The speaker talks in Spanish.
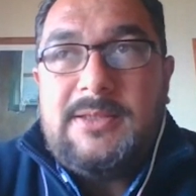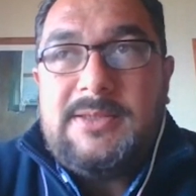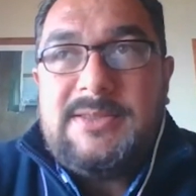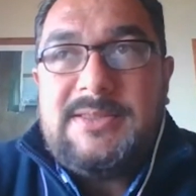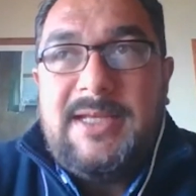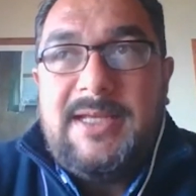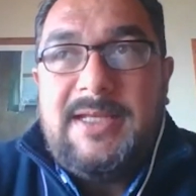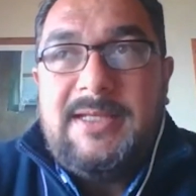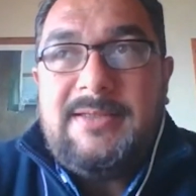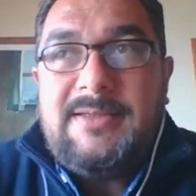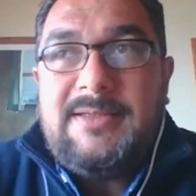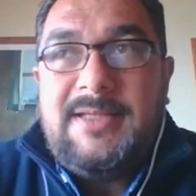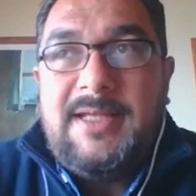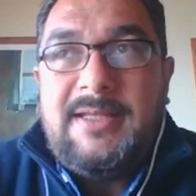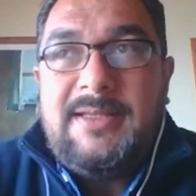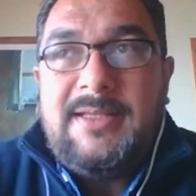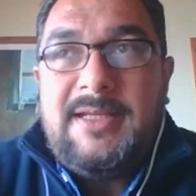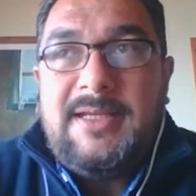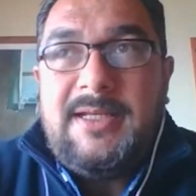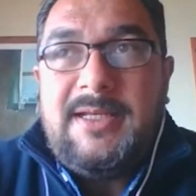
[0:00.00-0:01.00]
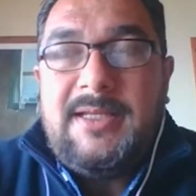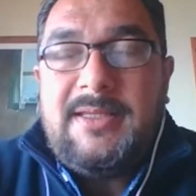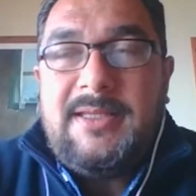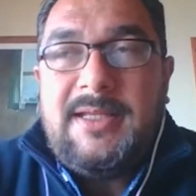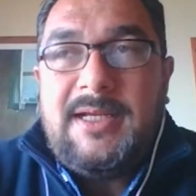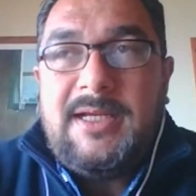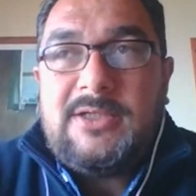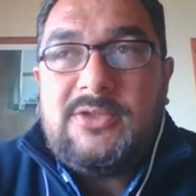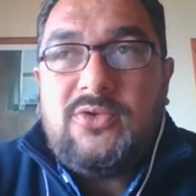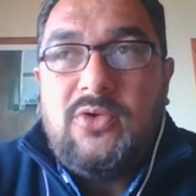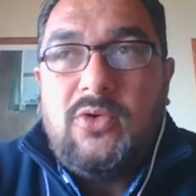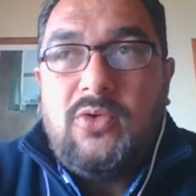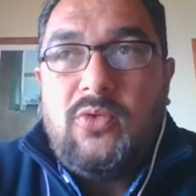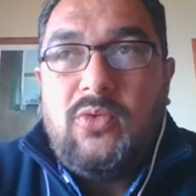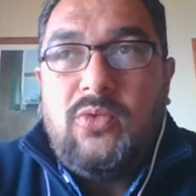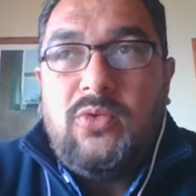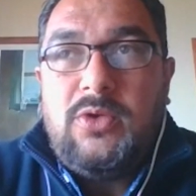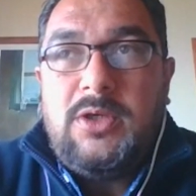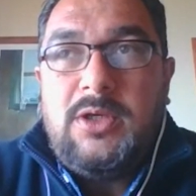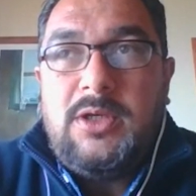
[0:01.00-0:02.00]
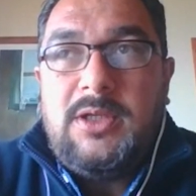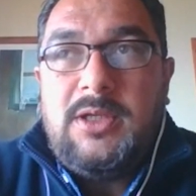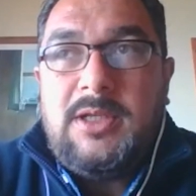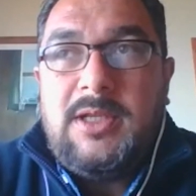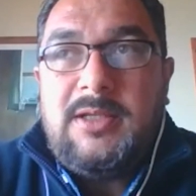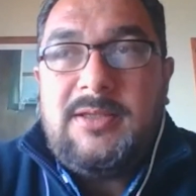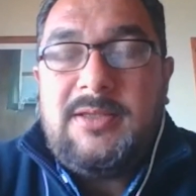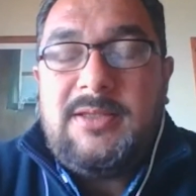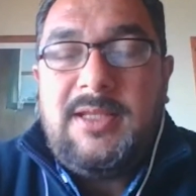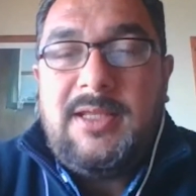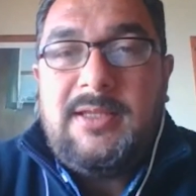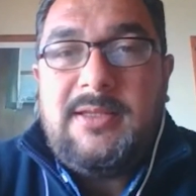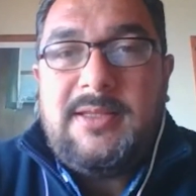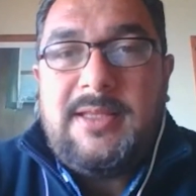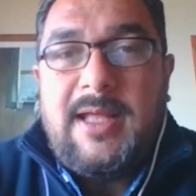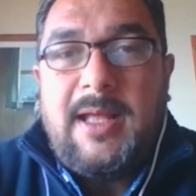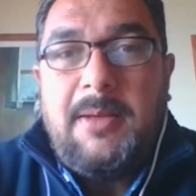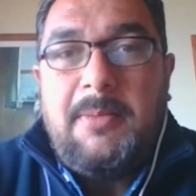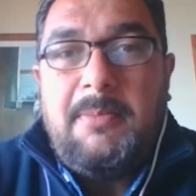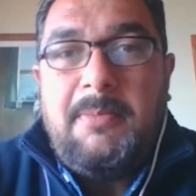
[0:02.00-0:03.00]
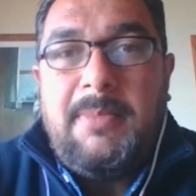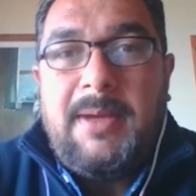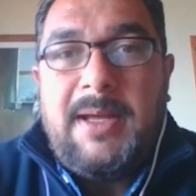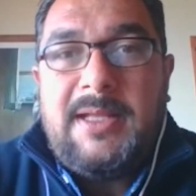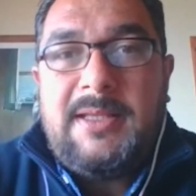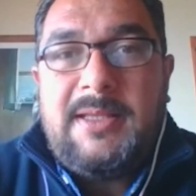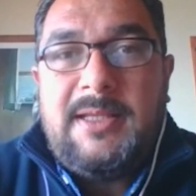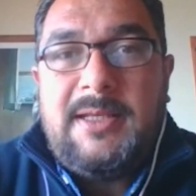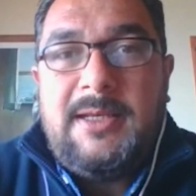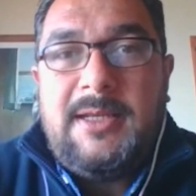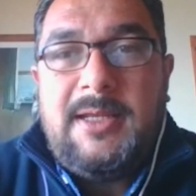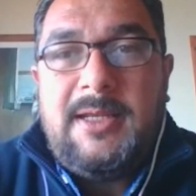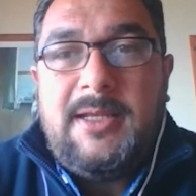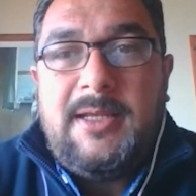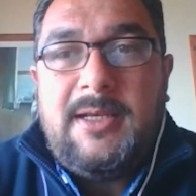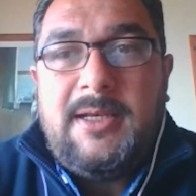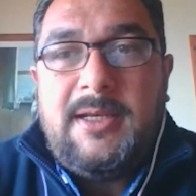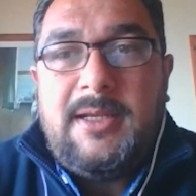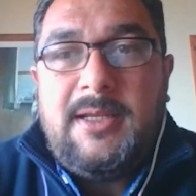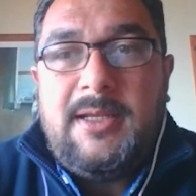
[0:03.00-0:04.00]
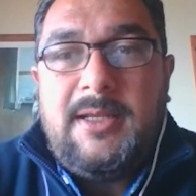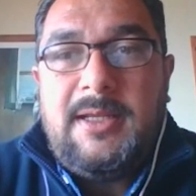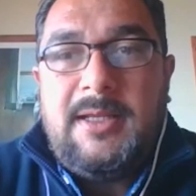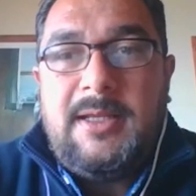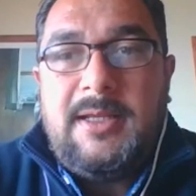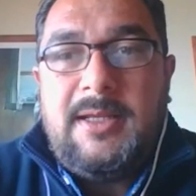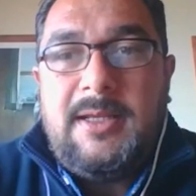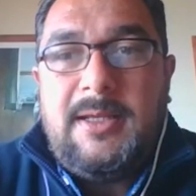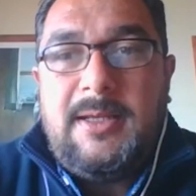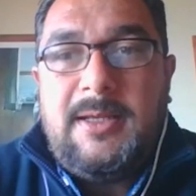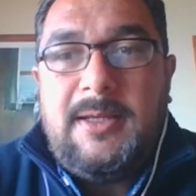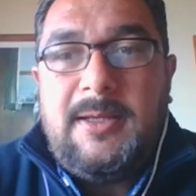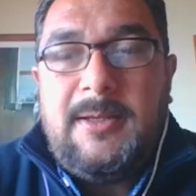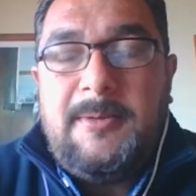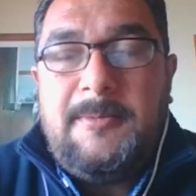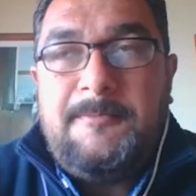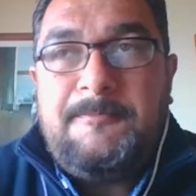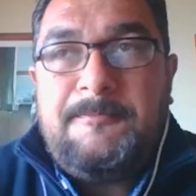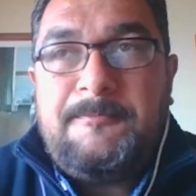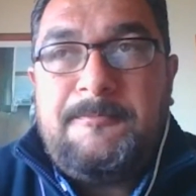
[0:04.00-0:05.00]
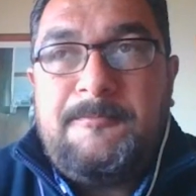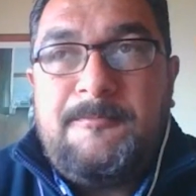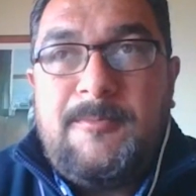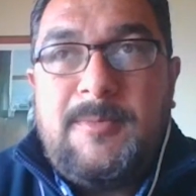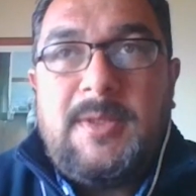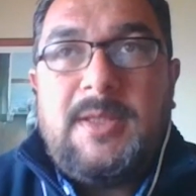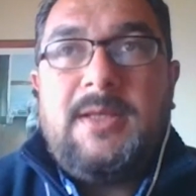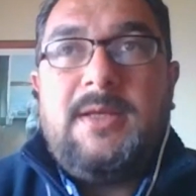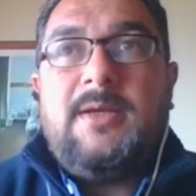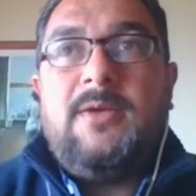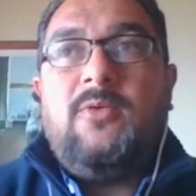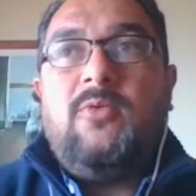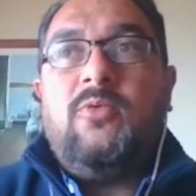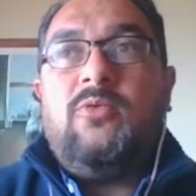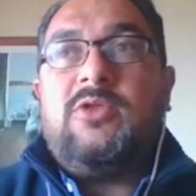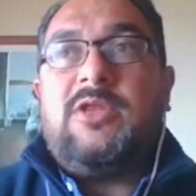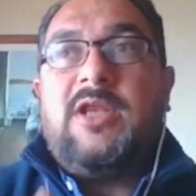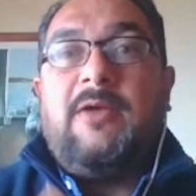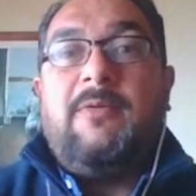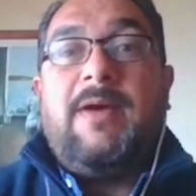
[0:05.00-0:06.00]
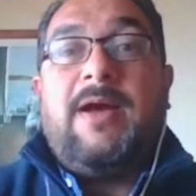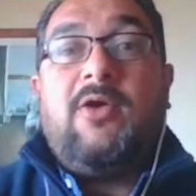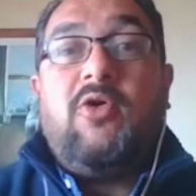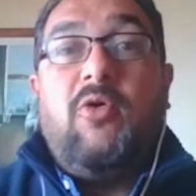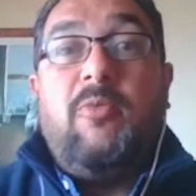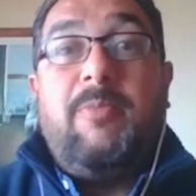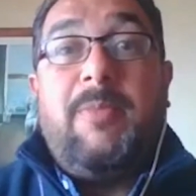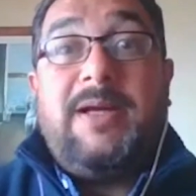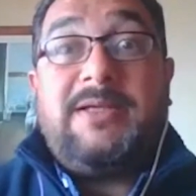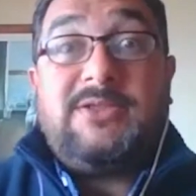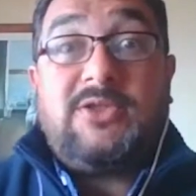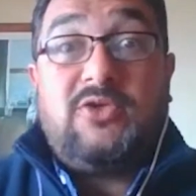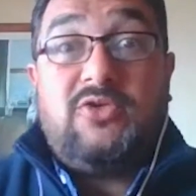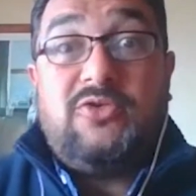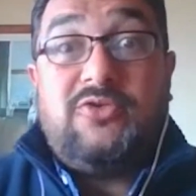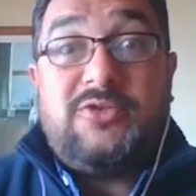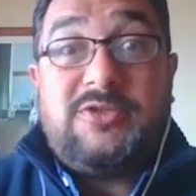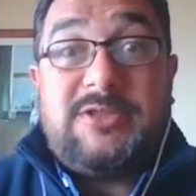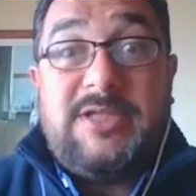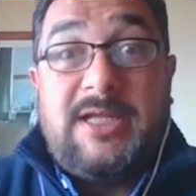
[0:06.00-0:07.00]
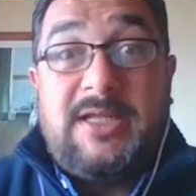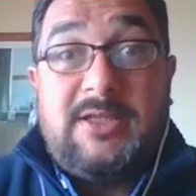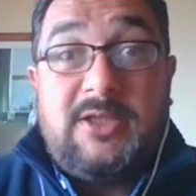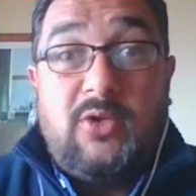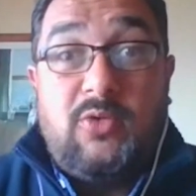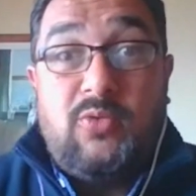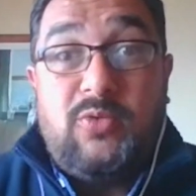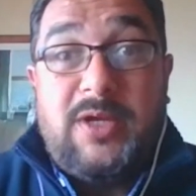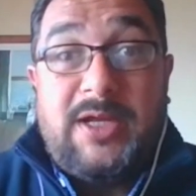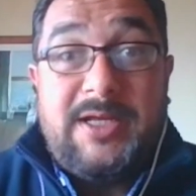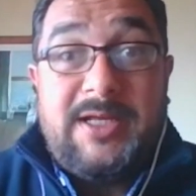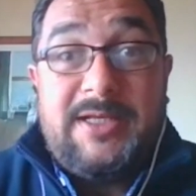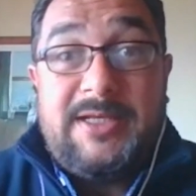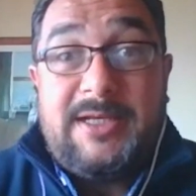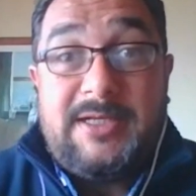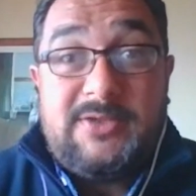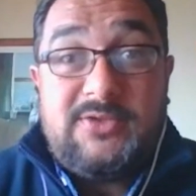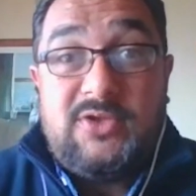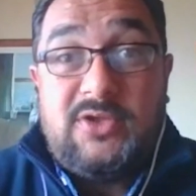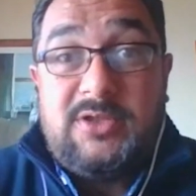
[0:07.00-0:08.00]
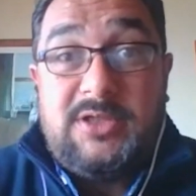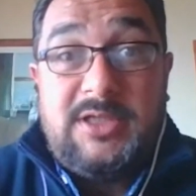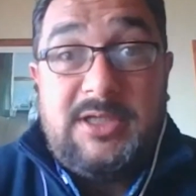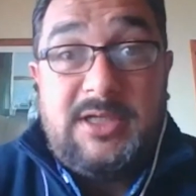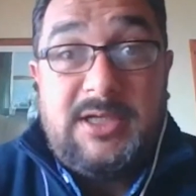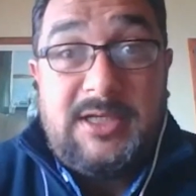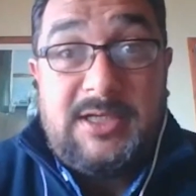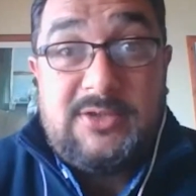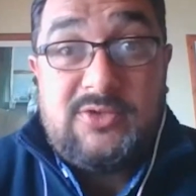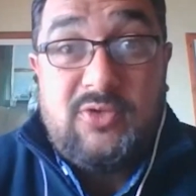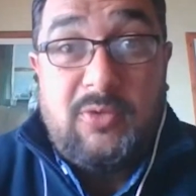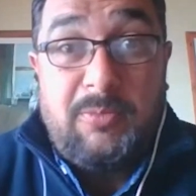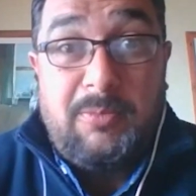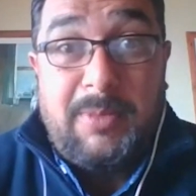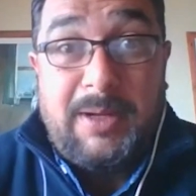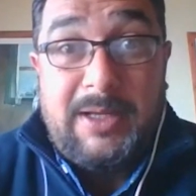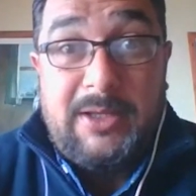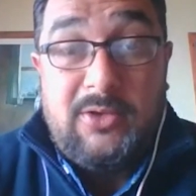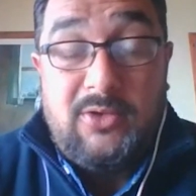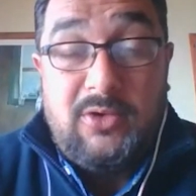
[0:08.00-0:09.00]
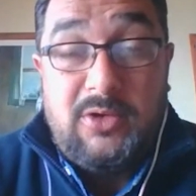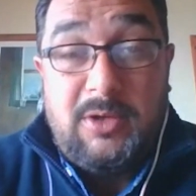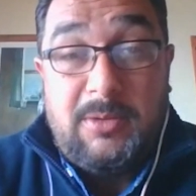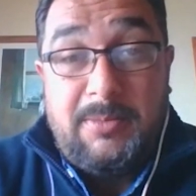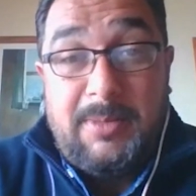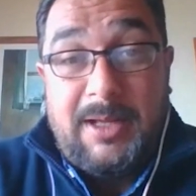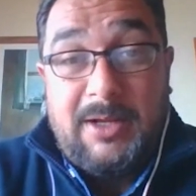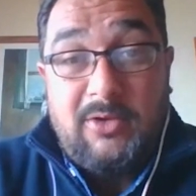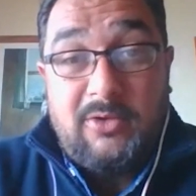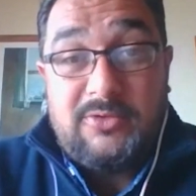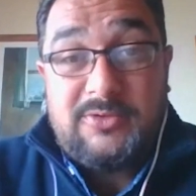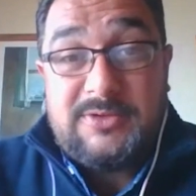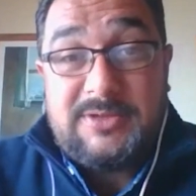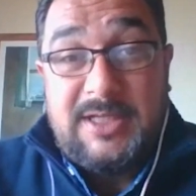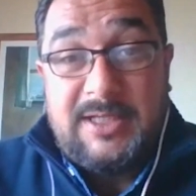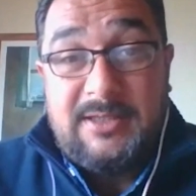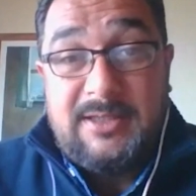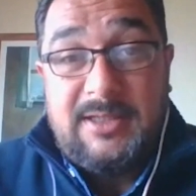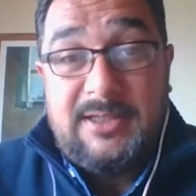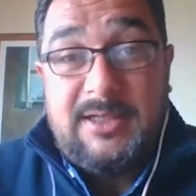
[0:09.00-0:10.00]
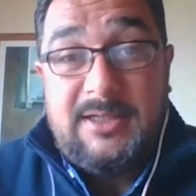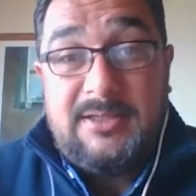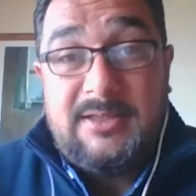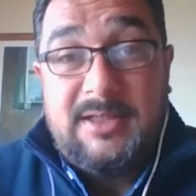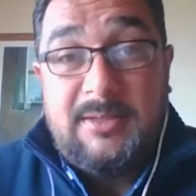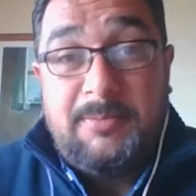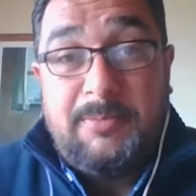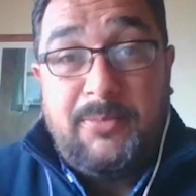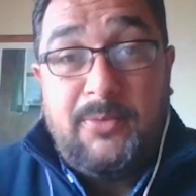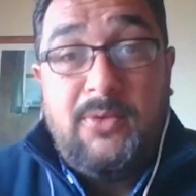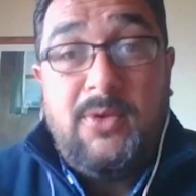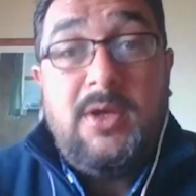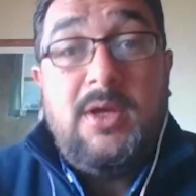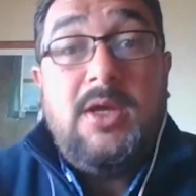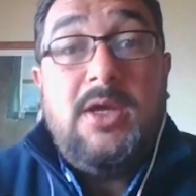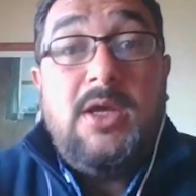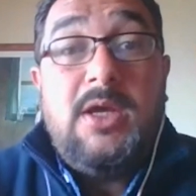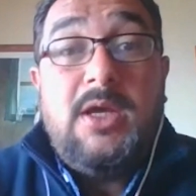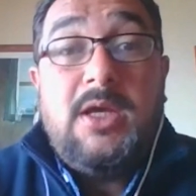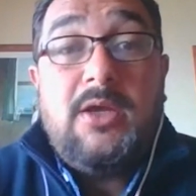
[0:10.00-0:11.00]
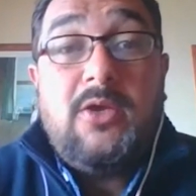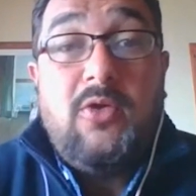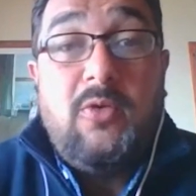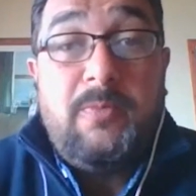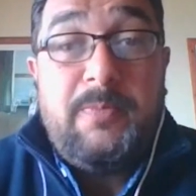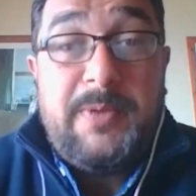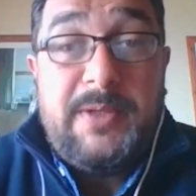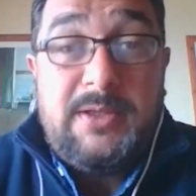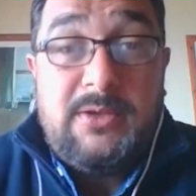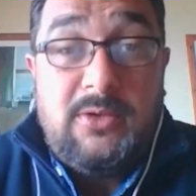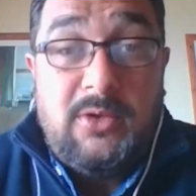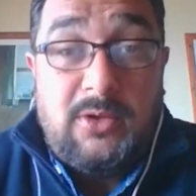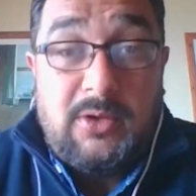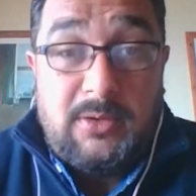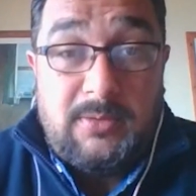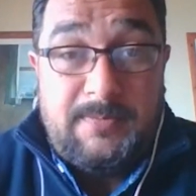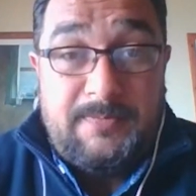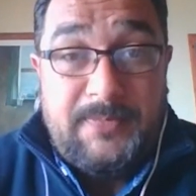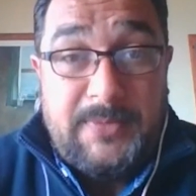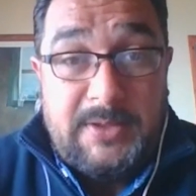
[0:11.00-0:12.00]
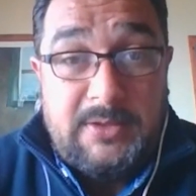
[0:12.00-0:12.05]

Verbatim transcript: se entiende que en este caso un dentista va a tener eh, un trabajo más constante o una generación de ingresos mayor y más constante en el tiempo que un pintor.